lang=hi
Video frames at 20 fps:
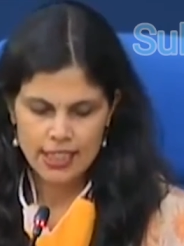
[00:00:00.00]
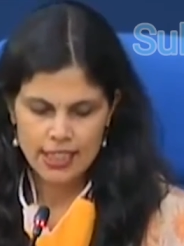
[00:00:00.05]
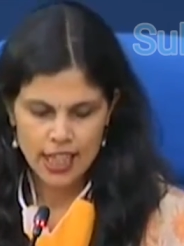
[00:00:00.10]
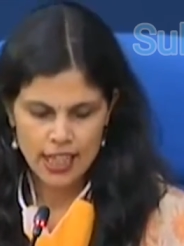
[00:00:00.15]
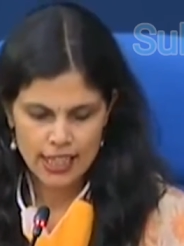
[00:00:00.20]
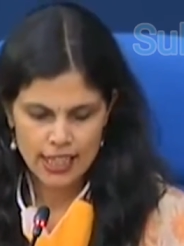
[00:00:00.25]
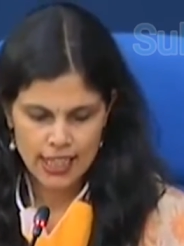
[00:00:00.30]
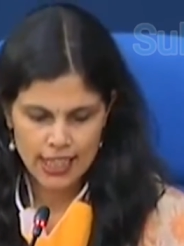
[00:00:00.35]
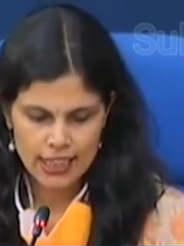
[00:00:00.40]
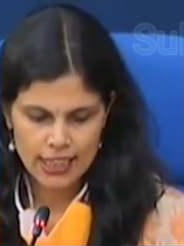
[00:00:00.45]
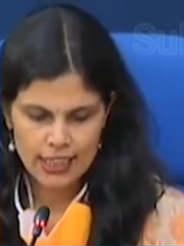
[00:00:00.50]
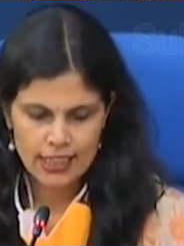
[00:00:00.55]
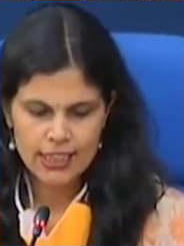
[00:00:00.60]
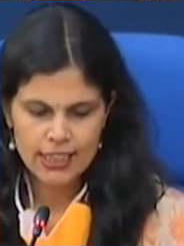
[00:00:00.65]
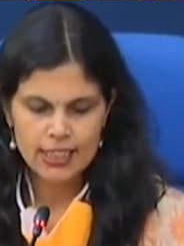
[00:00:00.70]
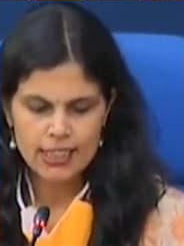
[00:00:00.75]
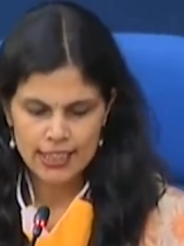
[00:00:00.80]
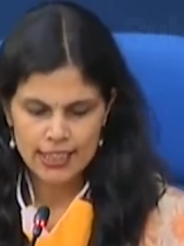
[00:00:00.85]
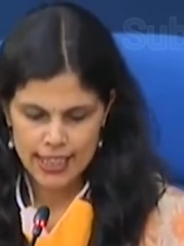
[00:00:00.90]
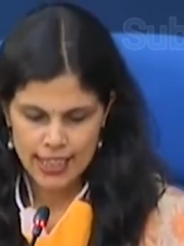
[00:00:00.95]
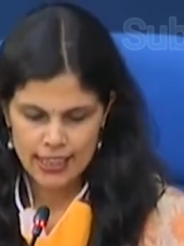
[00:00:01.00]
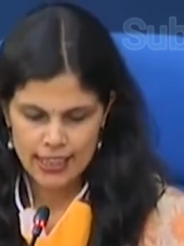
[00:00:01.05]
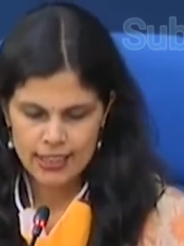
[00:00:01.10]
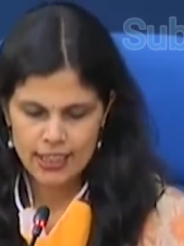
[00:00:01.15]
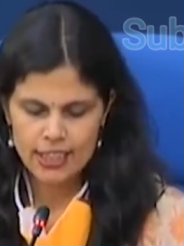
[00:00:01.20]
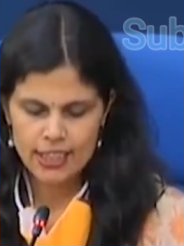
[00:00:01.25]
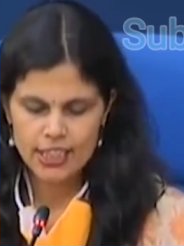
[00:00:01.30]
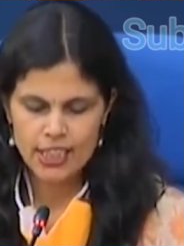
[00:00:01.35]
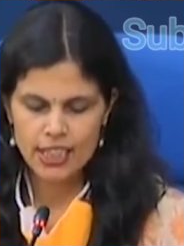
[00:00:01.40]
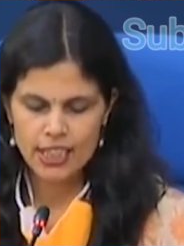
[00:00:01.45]
तथा केंद्र
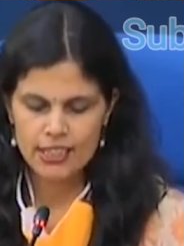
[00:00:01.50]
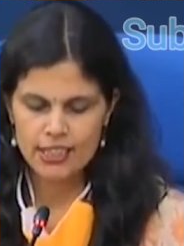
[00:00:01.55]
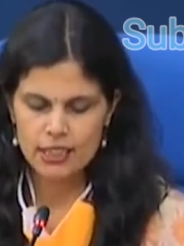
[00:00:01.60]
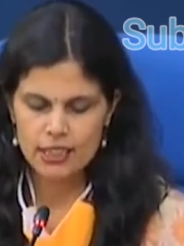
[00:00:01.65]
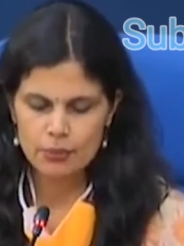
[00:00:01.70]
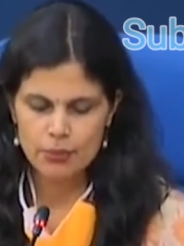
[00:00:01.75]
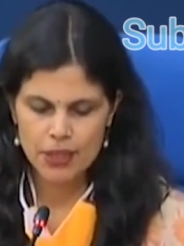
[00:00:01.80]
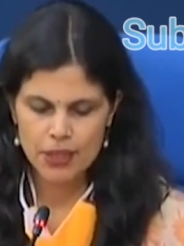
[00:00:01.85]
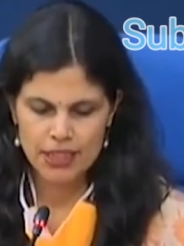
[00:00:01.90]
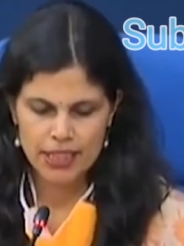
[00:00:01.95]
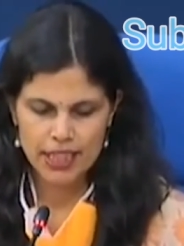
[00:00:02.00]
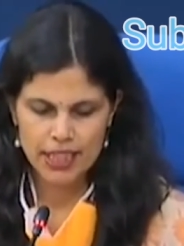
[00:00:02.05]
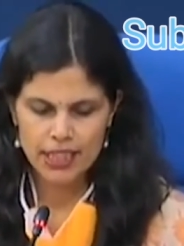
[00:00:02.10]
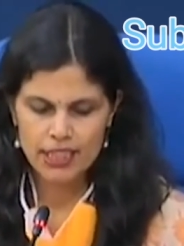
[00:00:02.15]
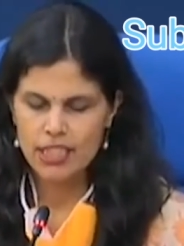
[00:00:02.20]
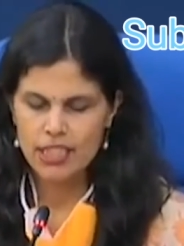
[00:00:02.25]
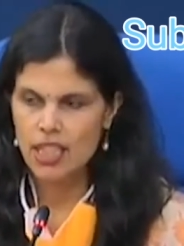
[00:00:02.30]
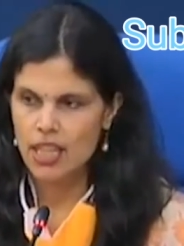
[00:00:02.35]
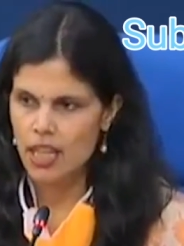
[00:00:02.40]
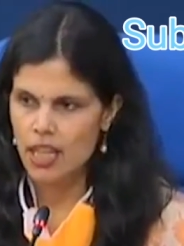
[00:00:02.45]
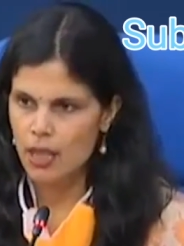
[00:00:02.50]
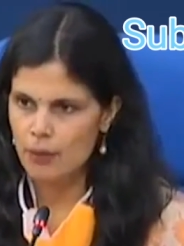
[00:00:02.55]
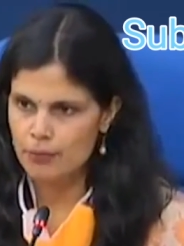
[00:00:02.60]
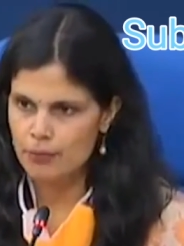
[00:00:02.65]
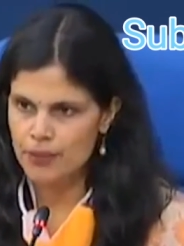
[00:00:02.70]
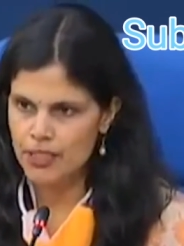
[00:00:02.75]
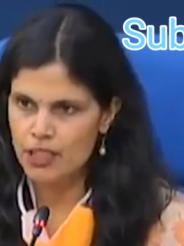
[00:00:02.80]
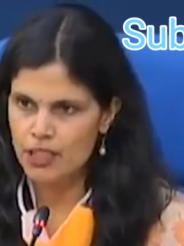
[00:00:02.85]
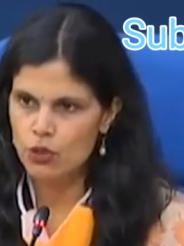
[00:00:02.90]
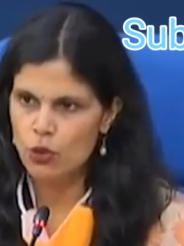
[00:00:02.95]
केंद्र शासित प्रदेश
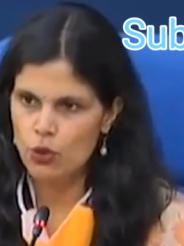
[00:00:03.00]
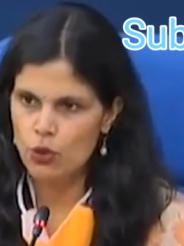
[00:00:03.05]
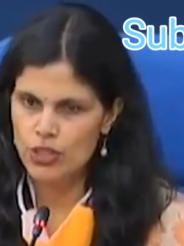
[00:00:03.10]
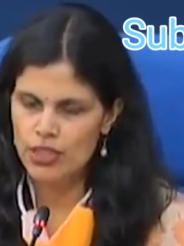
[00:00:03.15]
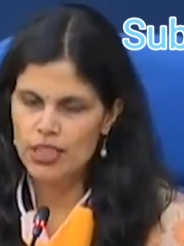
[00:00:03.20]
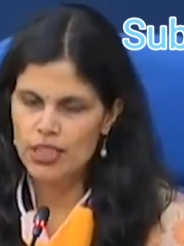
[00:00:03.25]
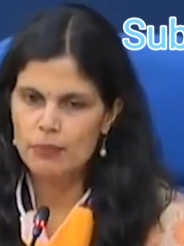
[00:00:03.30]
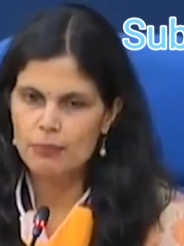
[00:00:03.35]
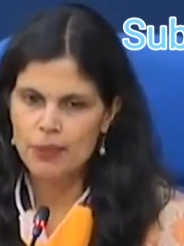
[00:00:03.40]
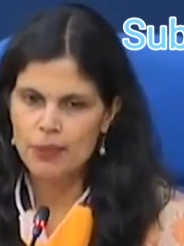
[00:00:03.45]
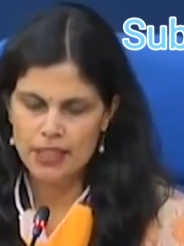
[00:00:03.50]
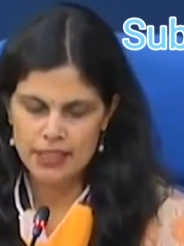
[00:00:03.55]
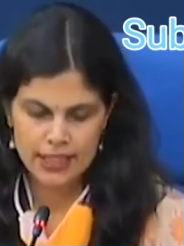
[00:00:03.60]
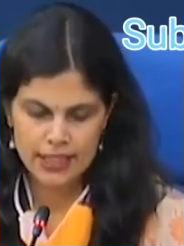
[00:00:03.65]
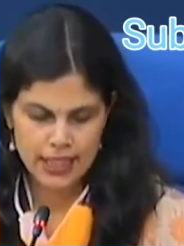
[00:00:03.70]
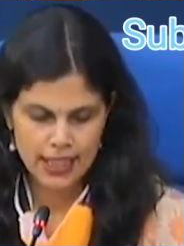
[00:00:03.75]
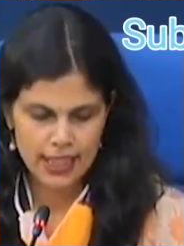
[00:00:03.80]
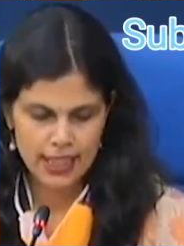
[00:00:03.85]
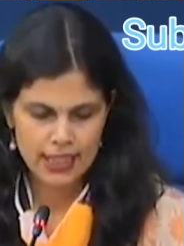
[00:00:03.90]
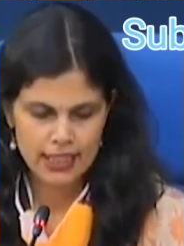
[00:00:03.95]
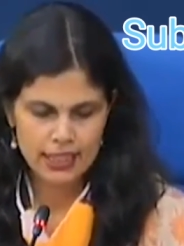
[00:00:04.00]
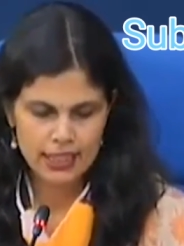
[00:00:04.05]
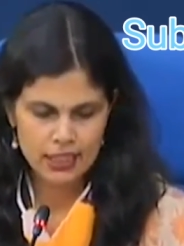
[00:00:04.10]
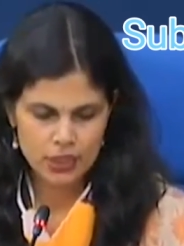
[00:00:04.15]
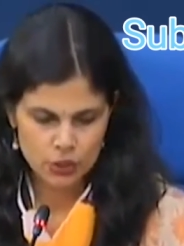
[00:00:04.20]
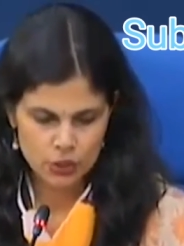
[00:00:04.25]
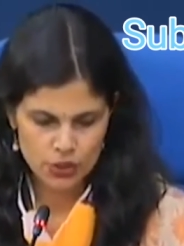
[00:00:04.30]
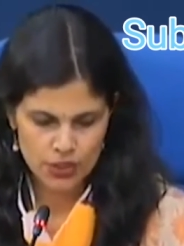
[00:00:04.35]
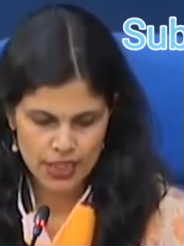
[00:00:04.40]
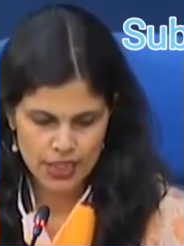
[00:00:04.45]
अपने नोडल प्राधिकारी
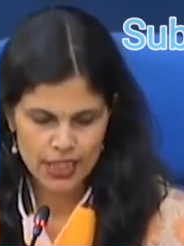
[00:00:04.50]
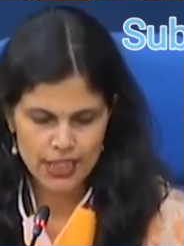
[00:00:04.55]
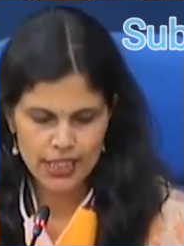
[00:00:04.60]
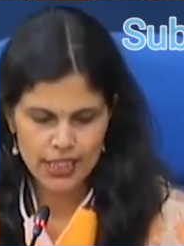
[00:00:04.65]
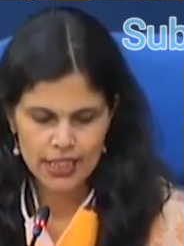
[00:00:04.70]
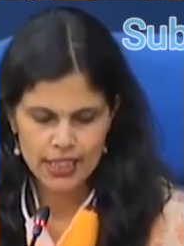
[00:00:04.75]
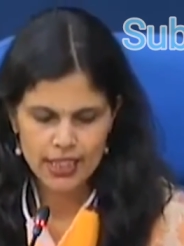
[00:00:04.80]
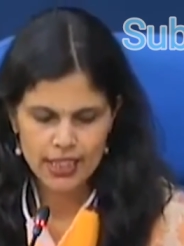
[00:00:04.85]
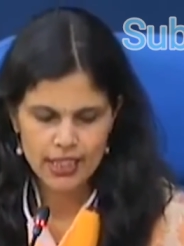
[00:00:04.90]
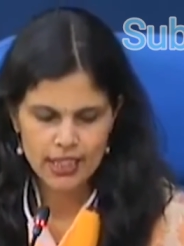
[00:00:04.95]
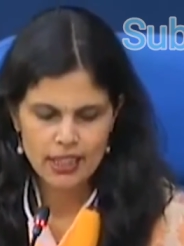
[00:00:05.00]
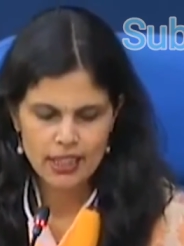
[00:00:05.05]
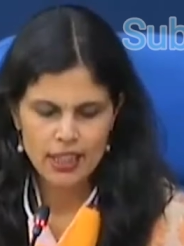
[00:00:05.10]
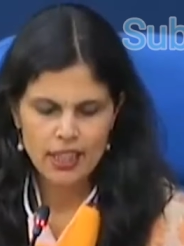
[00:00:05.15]
नियुक्त करेंगे